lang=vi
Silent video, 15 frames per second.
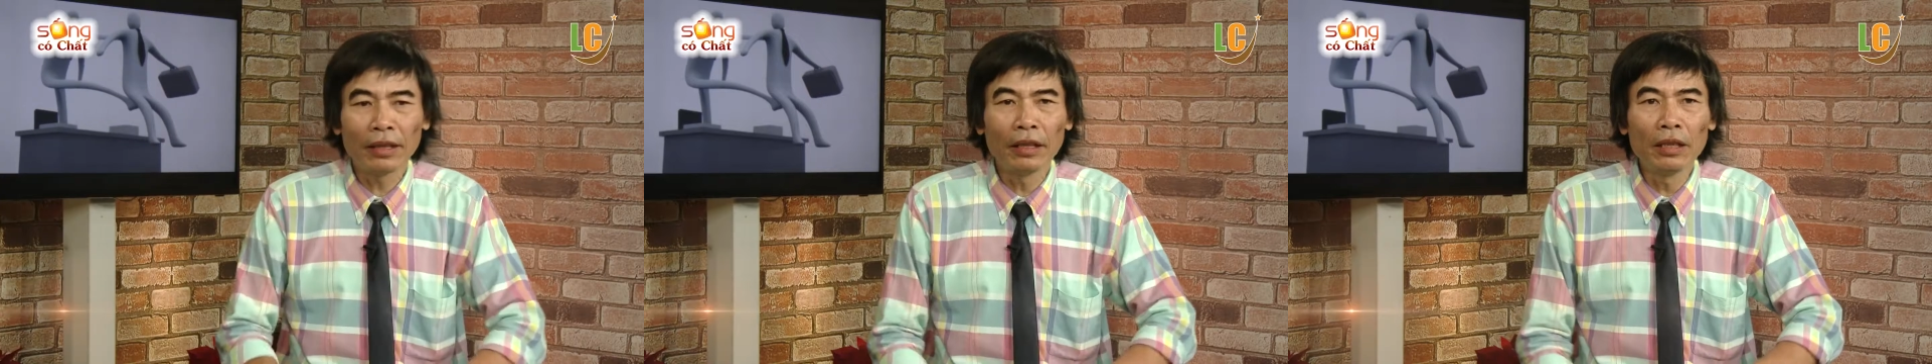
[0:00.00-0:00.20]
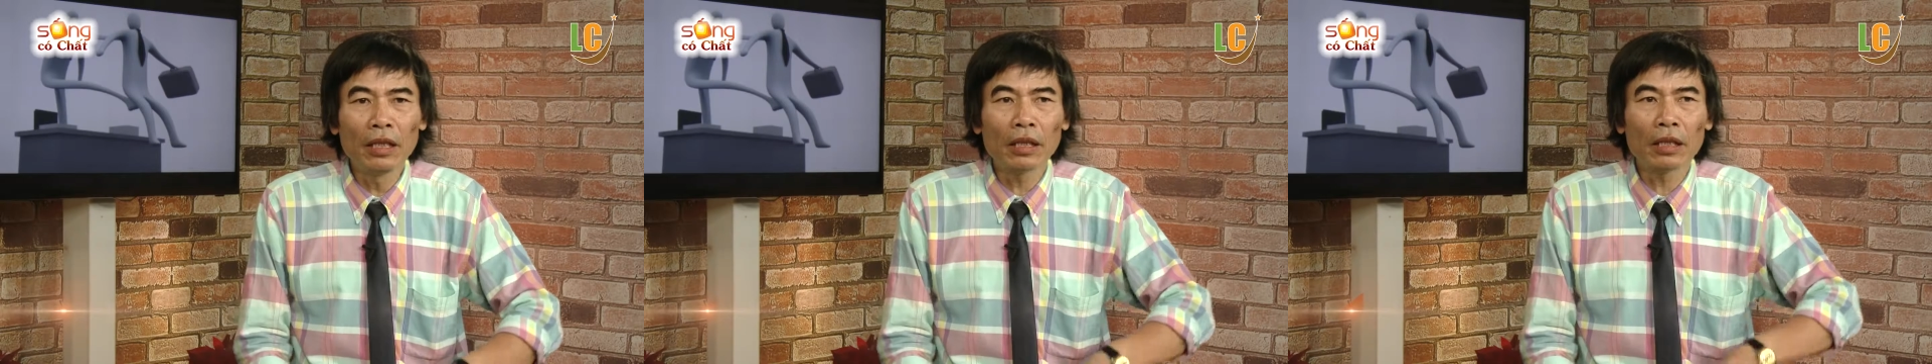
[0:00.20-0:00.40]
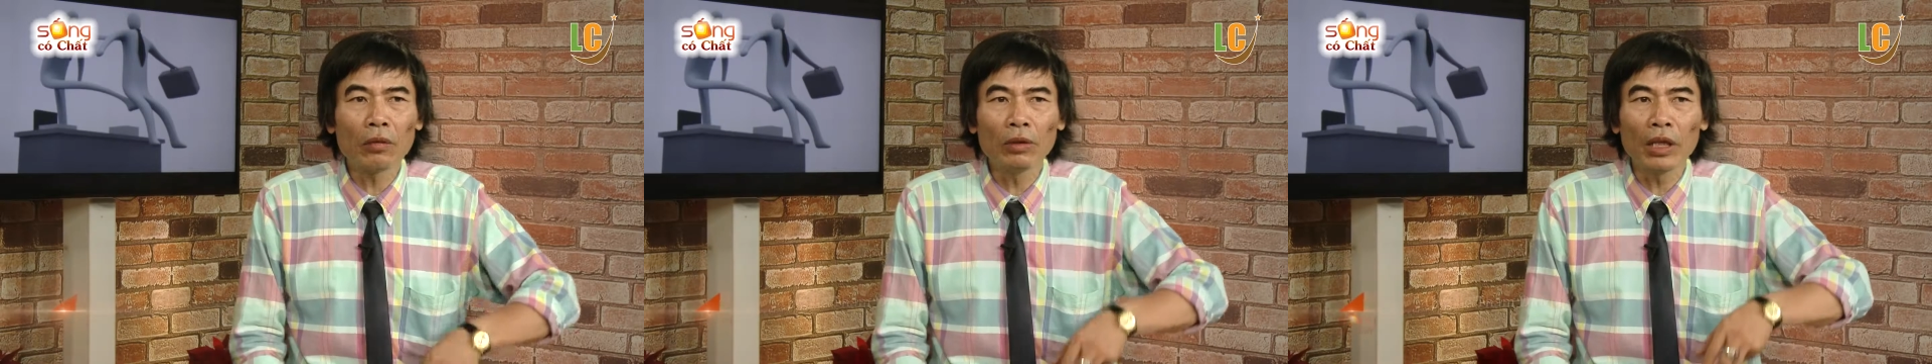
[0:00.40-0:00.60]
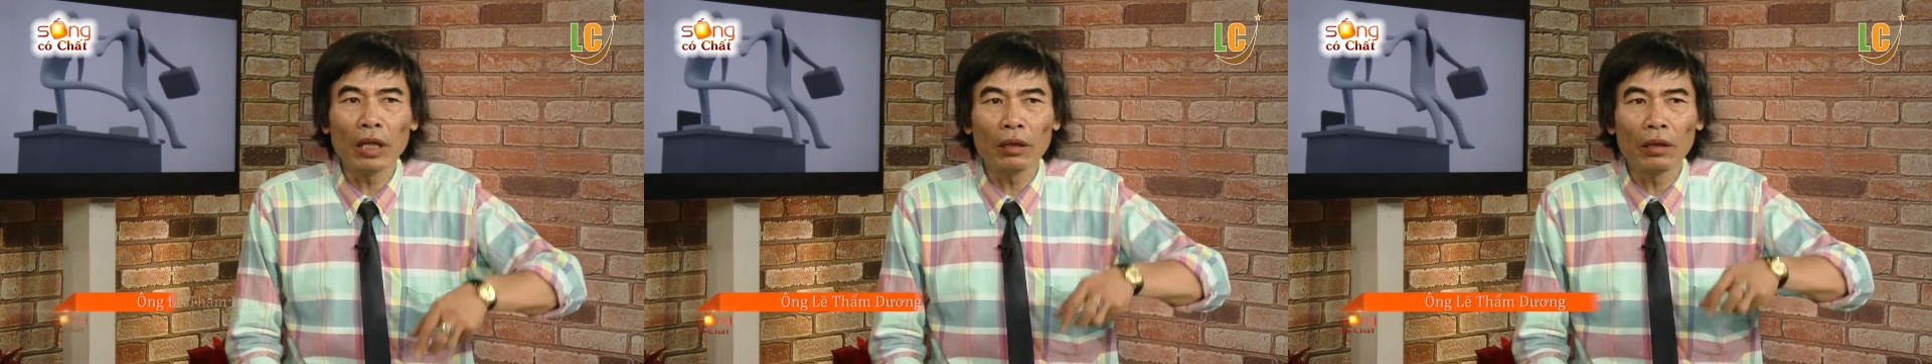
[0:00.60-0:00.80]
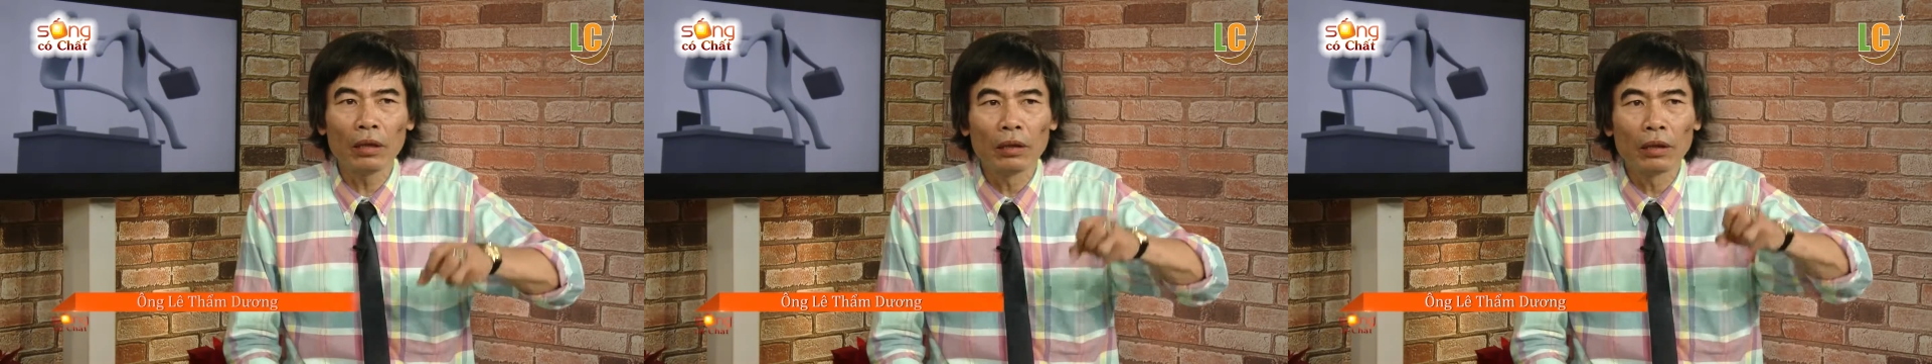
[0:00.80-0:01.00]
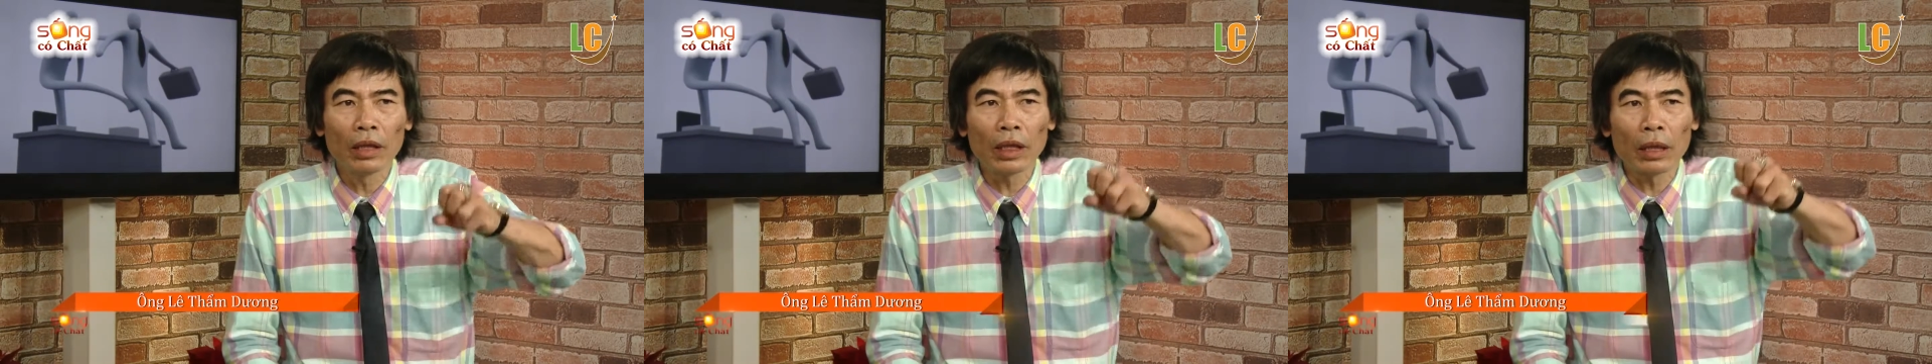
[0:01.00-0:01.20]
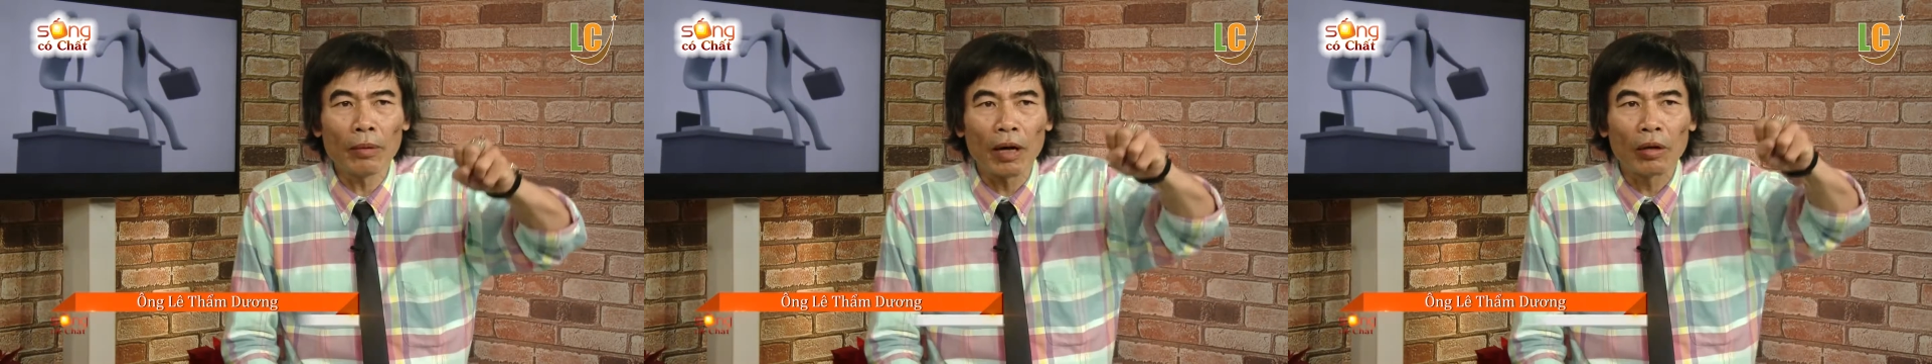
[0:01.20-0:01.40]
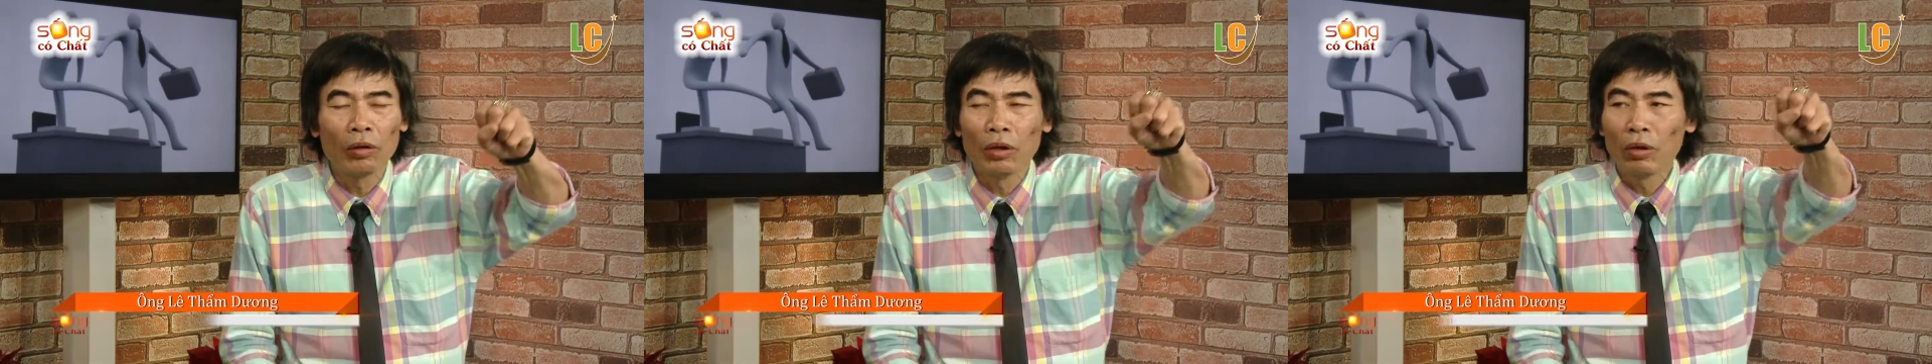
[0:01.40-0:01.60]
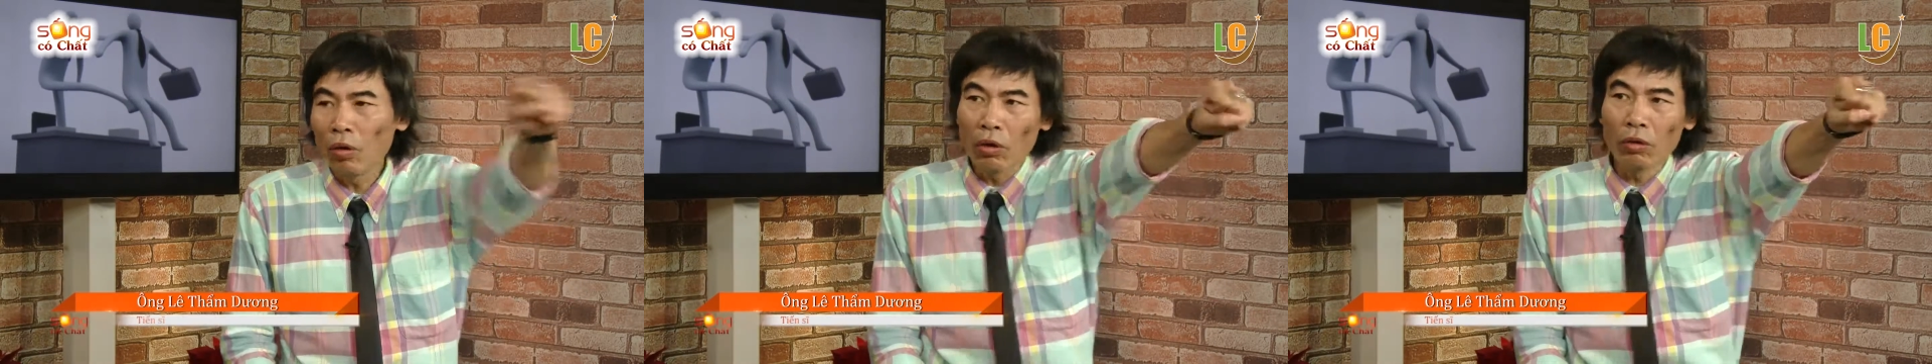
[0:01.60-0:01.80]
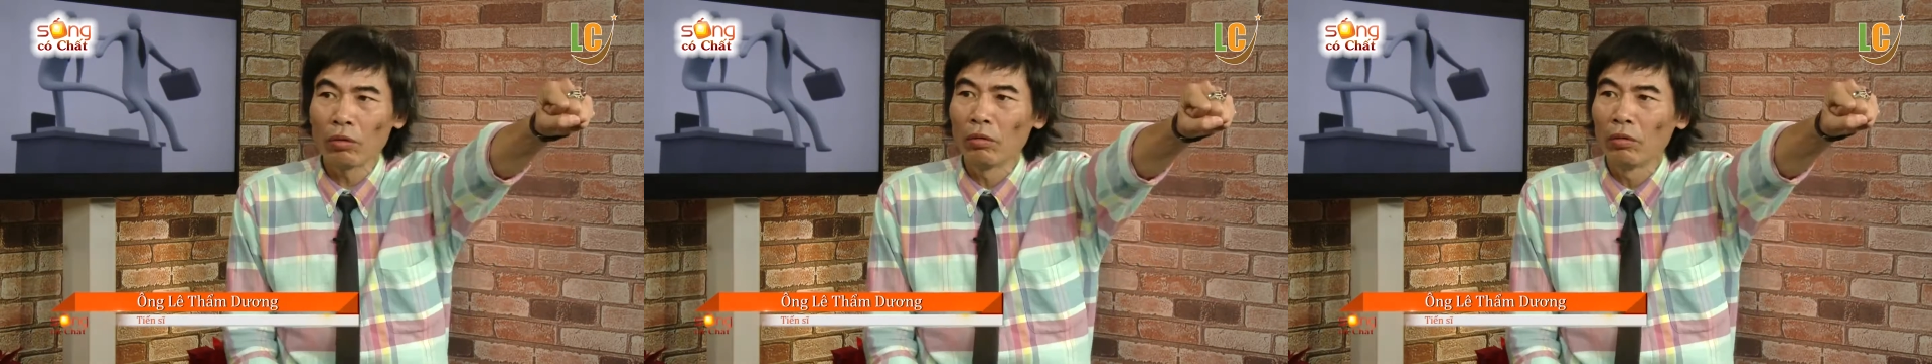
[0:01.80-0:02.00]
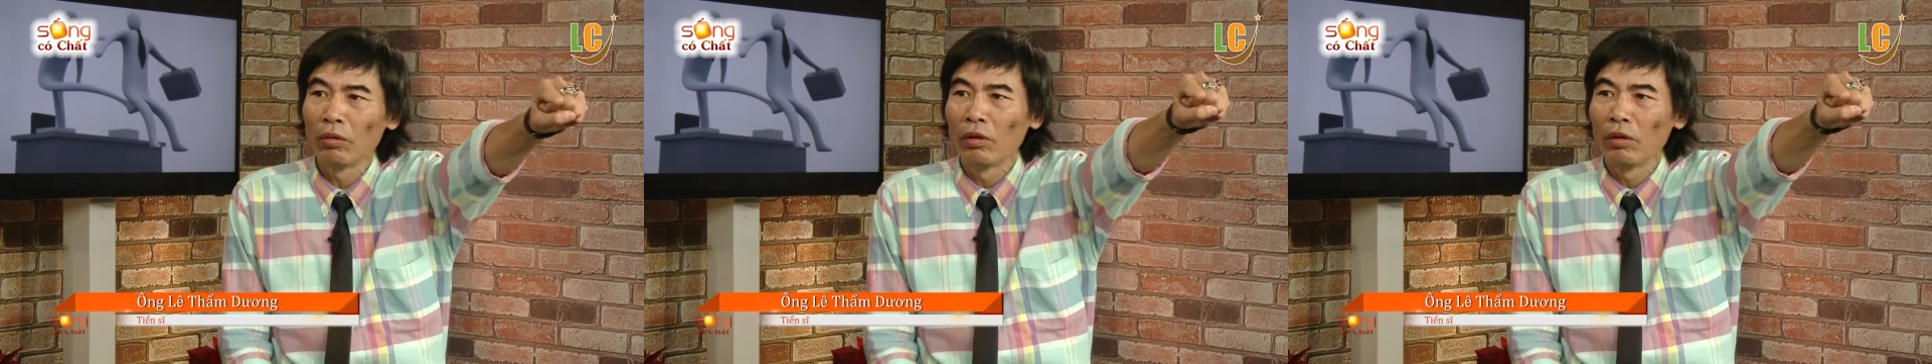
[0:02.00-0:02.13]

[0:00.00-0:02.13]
thì người công nhân người ta bảo ô